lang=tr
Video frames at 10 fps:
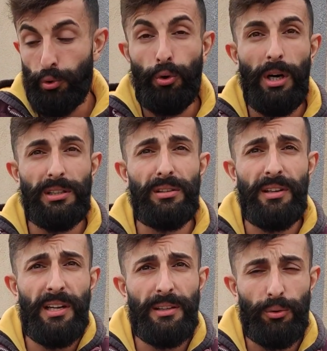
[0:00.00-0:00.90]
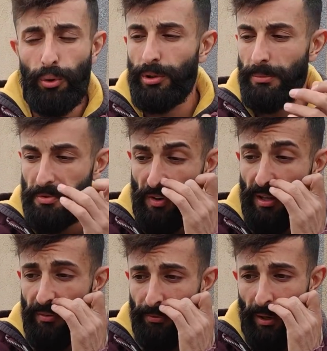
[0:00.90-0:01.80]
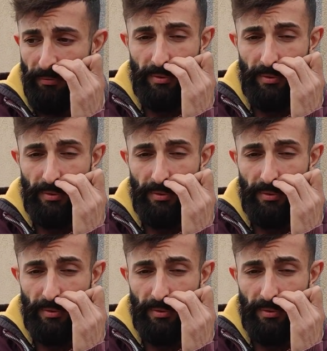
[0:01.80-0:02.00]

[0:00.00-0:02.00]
Çoğu arkadaş Reyna koy demiş falan filan.